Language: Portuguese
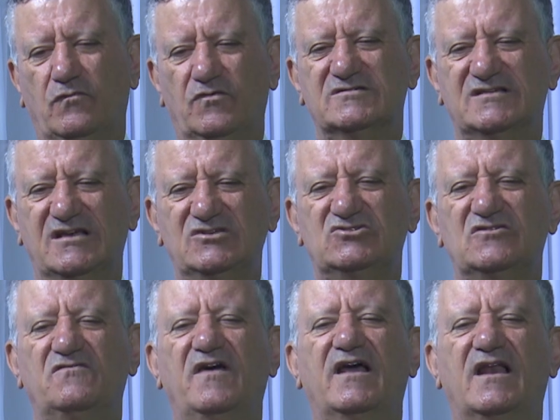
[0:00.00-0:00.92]
você
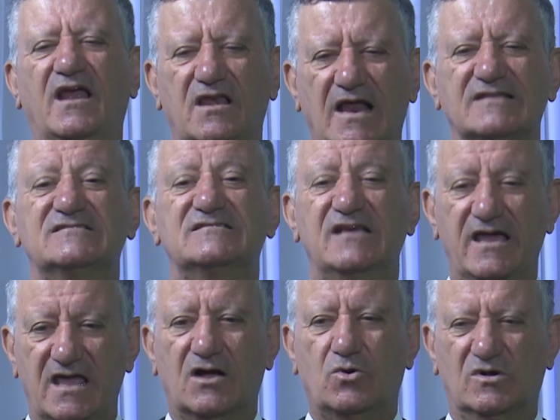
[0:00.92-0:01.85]
estiver aí na
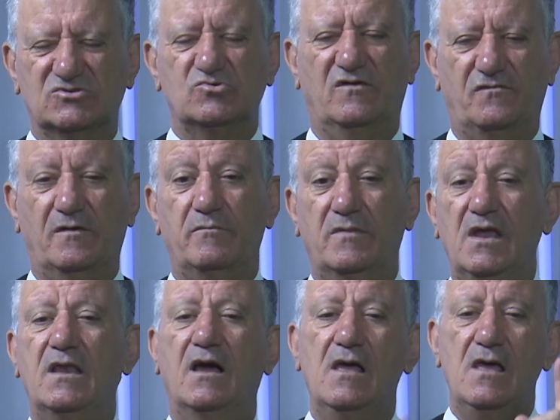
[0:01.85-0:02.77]
ceia com a sua
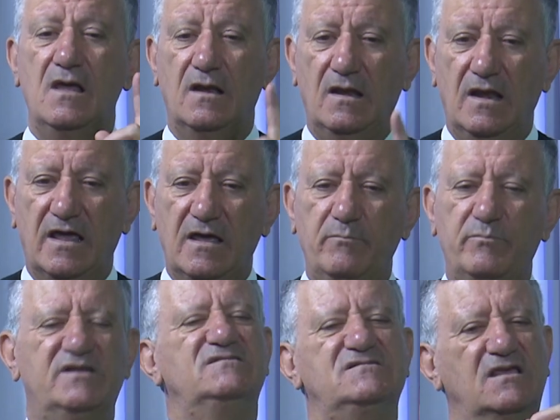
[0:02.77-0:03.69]
família,
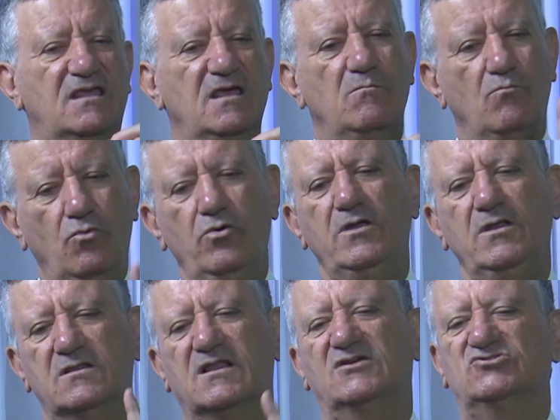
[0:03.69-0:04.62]
lembre-se que
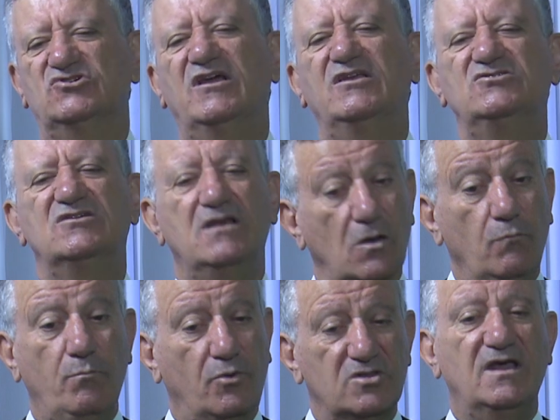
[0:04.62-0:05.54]
muita gente não
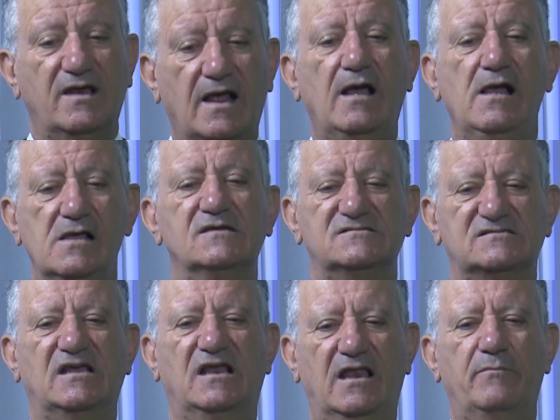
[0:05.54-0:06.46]
poderá
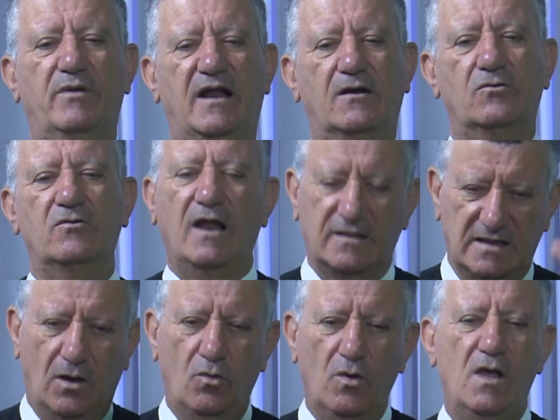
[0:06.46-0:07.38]
celebrar o
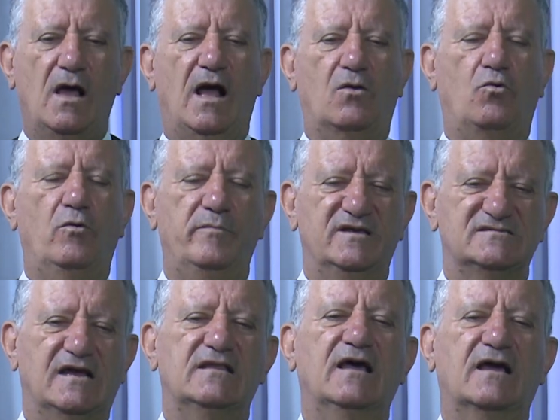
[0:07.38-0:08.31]
Natal, a
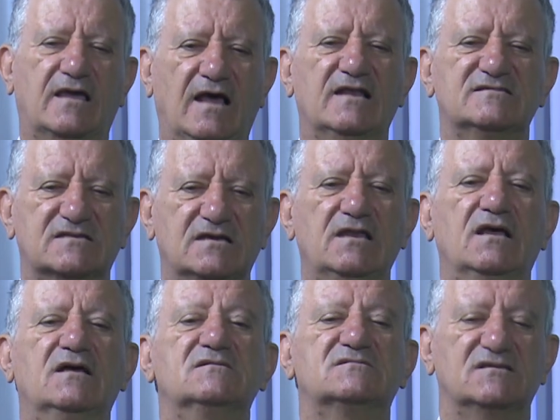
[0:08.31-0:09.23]
começar daquelas
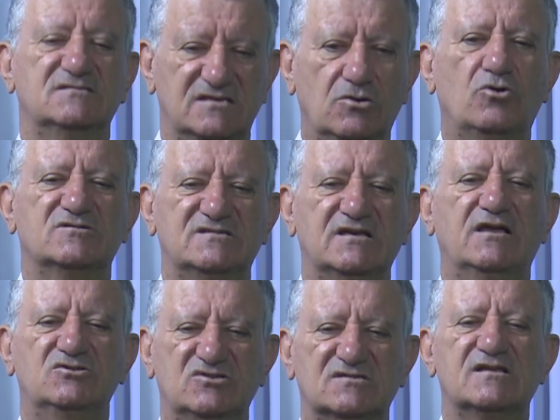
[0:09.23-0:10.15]
crianças
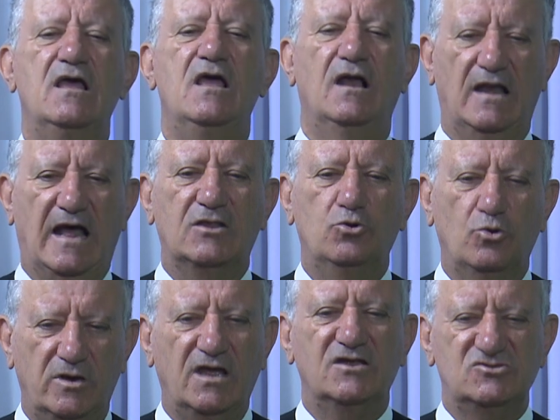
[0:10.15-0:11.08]
inocentes lá do
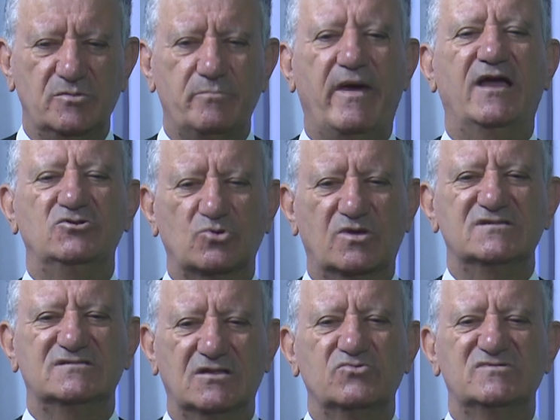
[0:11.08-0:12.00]
Oriente Médio que
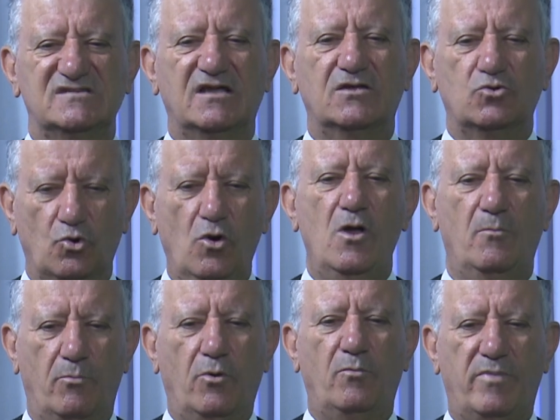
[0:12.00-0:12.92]
estão sendo
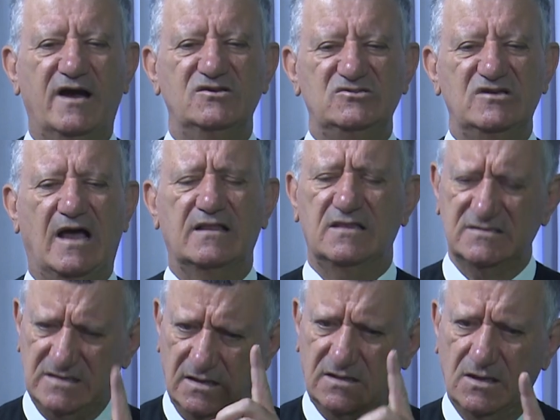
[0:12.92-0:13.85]

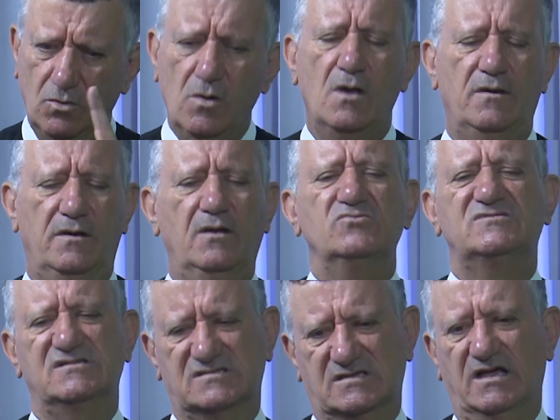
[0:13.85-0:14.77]
bombardeadas. Né? Então, não
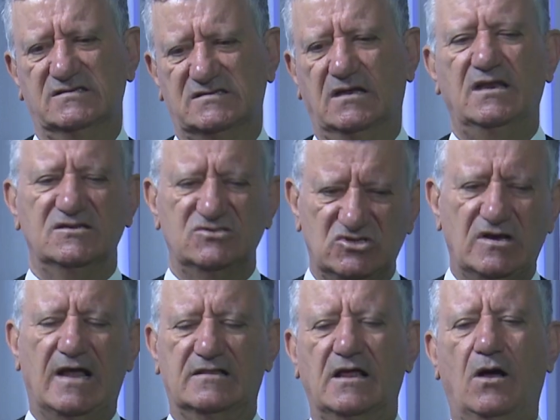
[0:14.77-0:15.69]
se esqueça neste
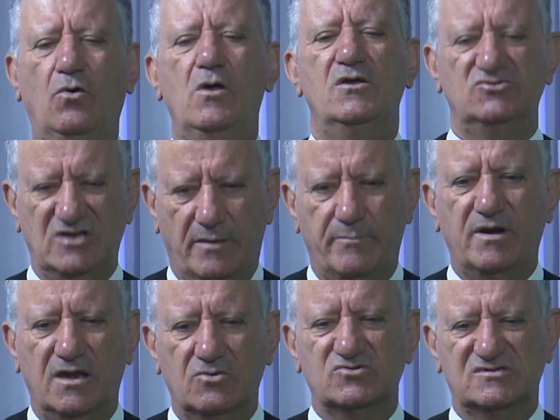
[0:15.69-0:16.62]
Natal de
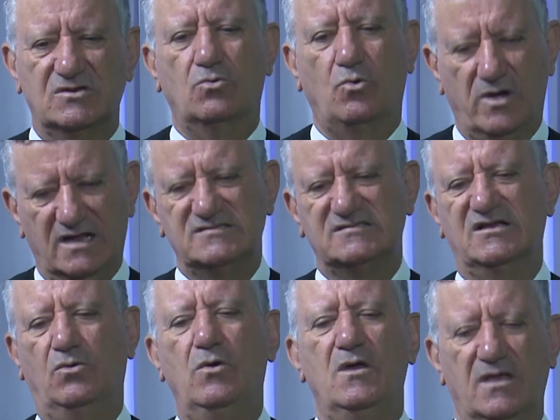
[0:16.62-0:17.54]
abrir o seu
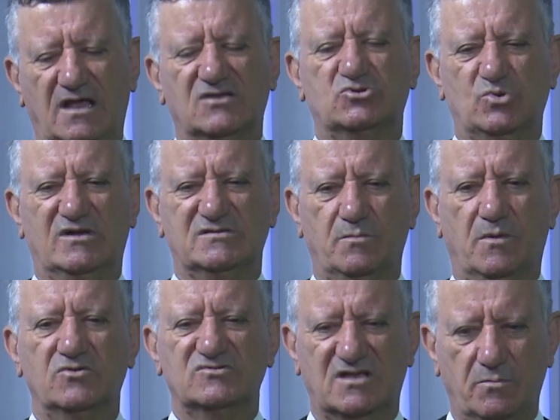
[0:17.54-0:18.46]
coração e as suas
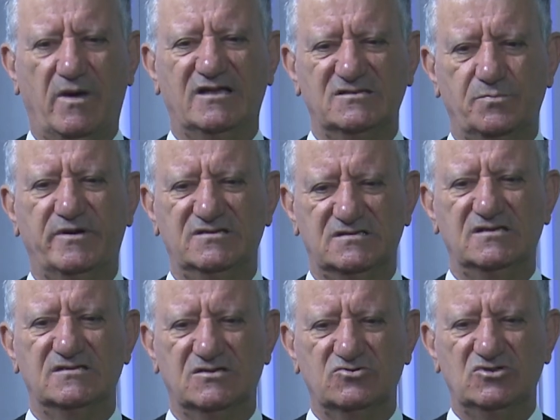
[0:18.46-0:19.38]
mãos que mais
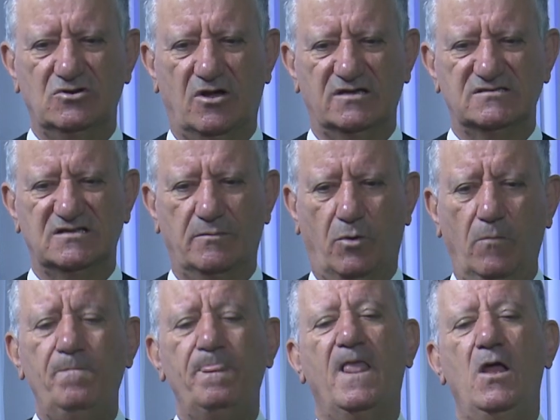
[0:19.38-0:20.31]
precisam de nós, tá
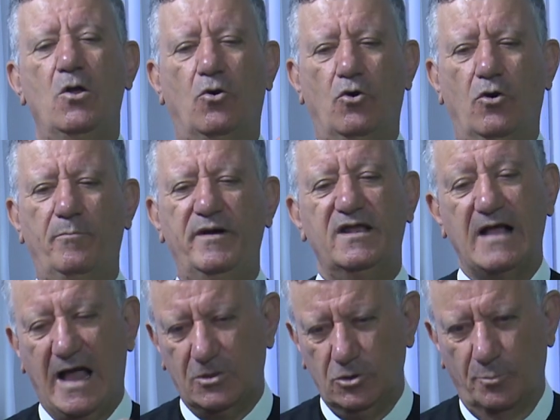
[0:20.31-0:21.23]
bom?
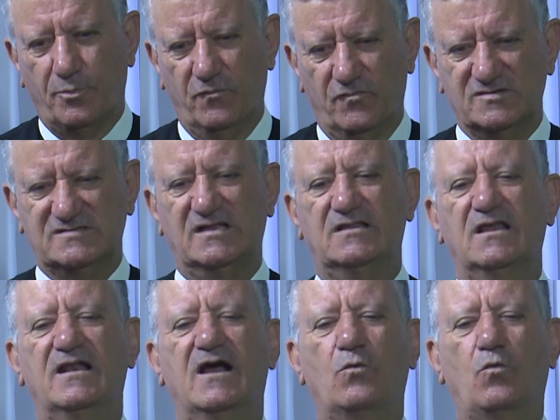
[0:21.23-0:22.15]
Obrigado por você
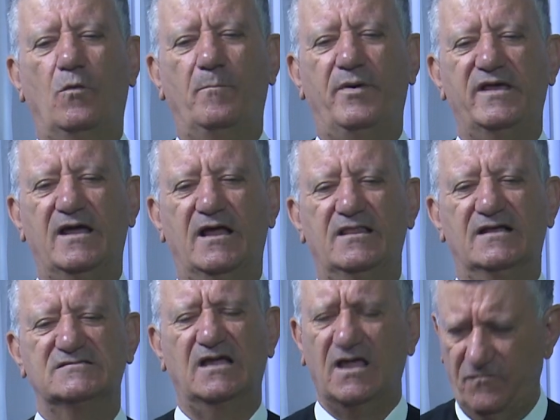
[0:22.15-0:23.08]
ter acompanhado
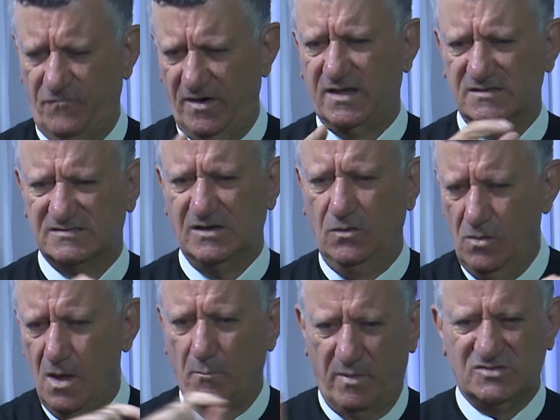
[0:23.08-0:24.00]
essa reflexão,
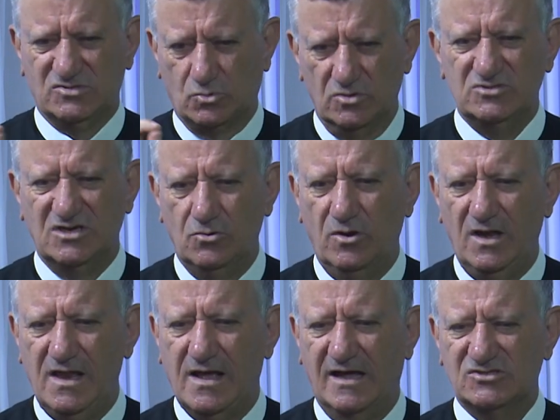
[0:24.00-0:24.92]
mas continue
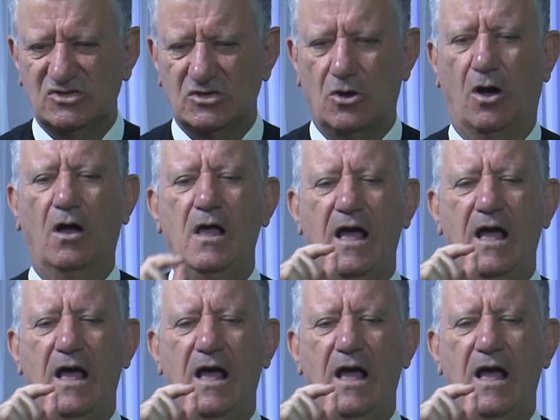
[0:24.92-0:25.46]
ligadinho, ó,